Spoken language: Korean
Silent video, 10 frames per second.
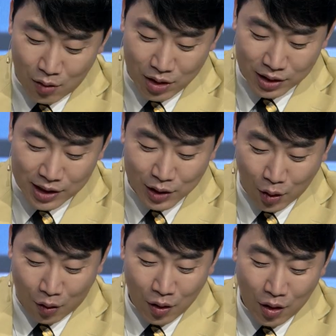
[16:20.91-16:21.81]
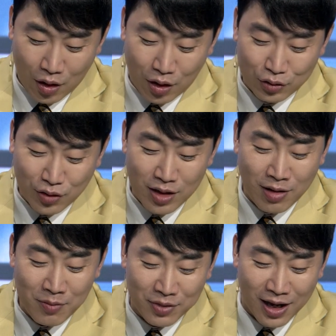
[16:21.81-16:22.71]
오늘 그지스토 어,
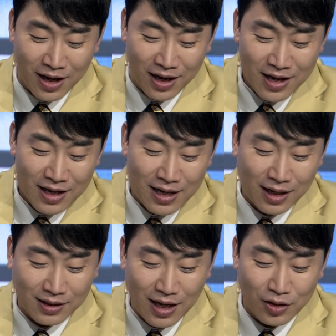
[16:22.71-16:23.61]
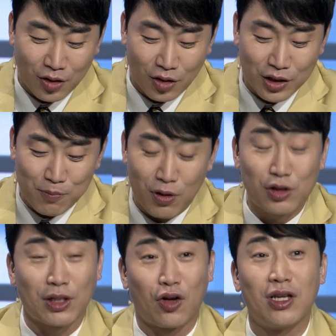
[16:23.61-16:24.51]
슈카님과 함께 카트라이더 러시
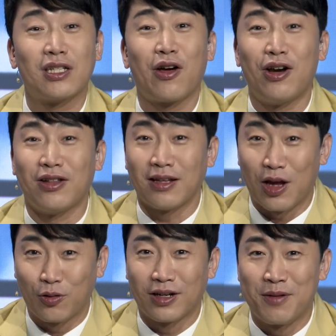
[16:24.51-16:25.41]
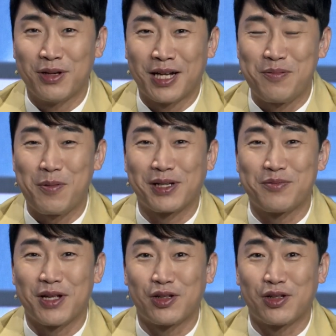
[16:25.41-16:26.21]
플러스와 전기차에 관련된 내용들을 한번 살펴봤습니다.